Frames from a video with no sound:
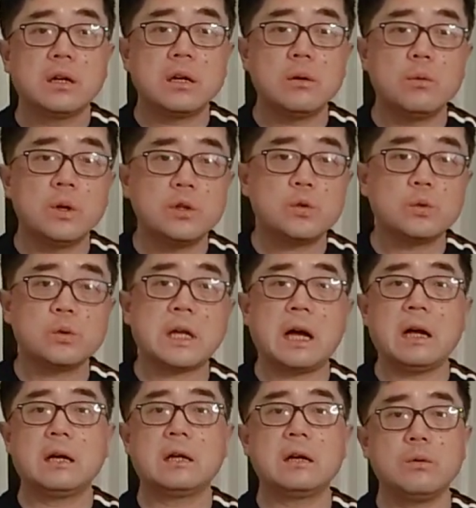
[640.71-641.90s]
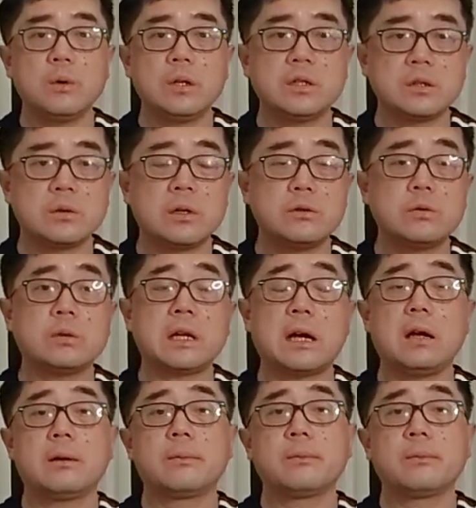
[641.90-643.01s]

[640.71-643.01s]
更为重大，更为事关重大。